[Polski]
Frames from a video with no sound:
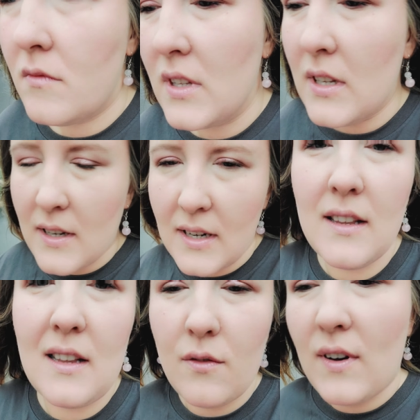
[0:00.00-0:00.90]

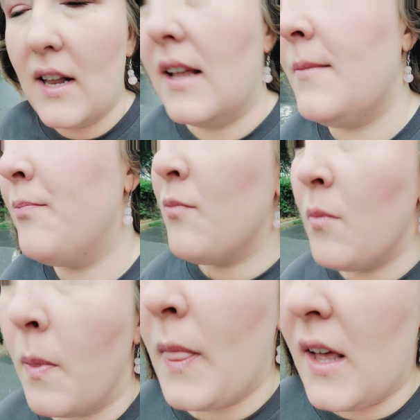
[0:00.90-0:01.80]
granat, fale,
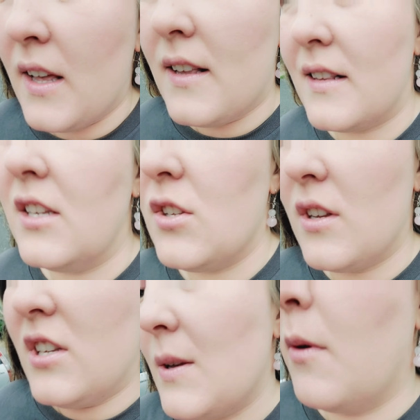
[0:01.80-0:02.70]
e,
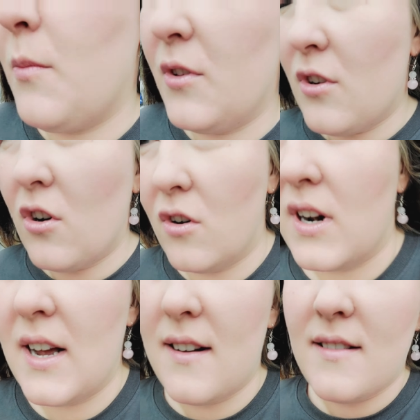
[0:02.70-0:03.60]
liście,
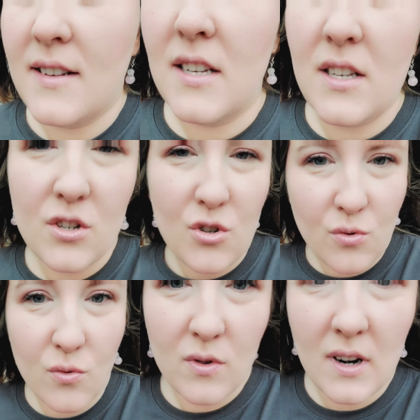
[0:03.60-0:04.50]
pomidora, e,
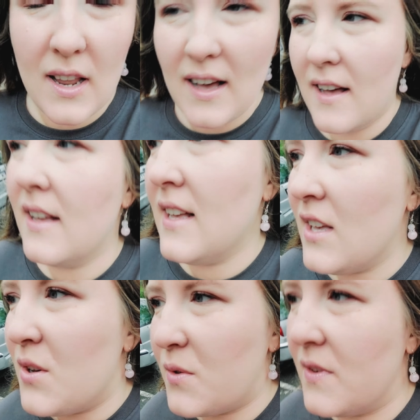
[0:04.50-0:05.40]
dżungla,
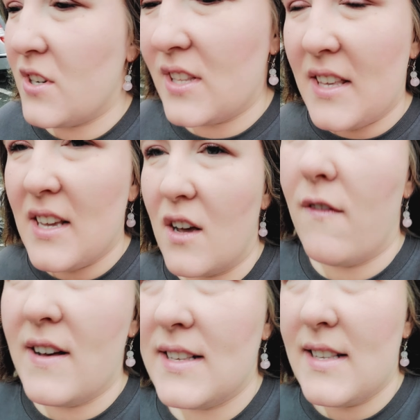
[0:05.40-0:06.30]
również takie
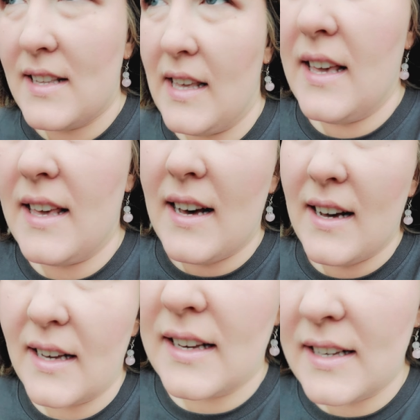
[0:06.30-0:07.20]
kwestie
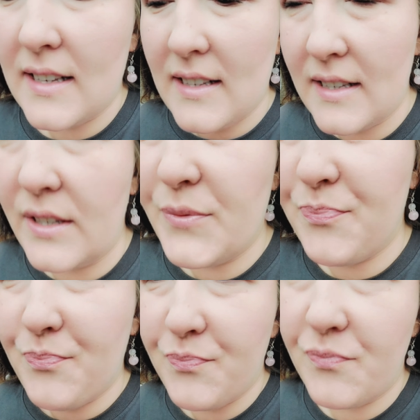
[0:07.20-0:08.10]
jak
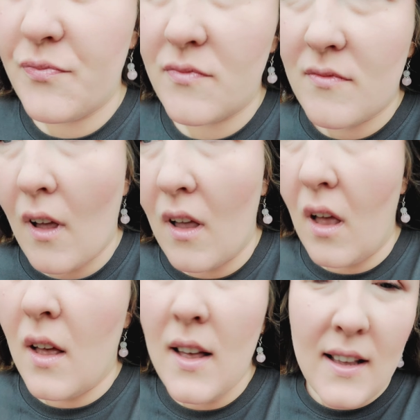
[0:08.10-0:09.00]
um,
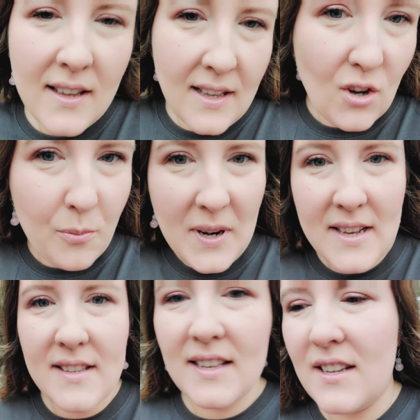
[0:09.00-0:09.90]

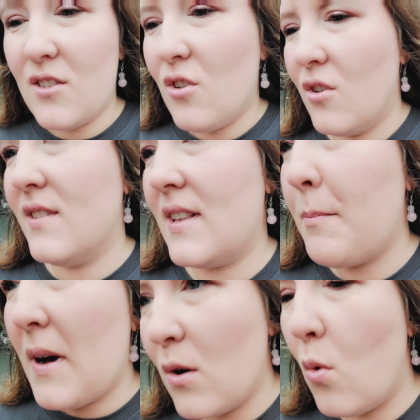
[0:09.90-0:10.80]
obrazek do
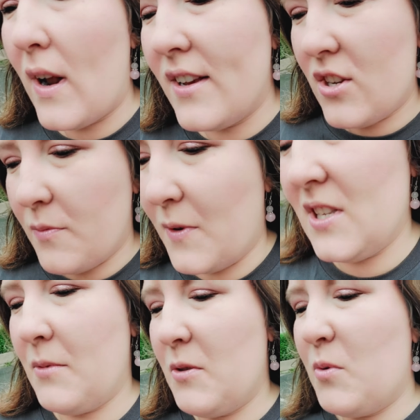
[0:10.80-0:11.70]
zapachu, ale jeszcze
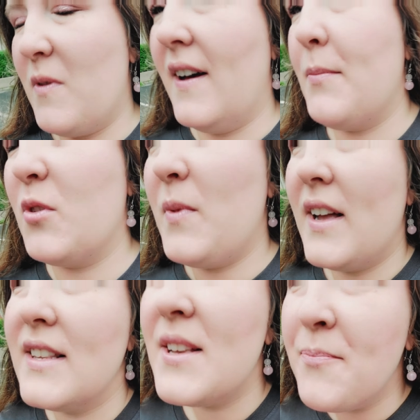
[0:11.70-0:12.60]
właśnie będę próbowała to zmieniać,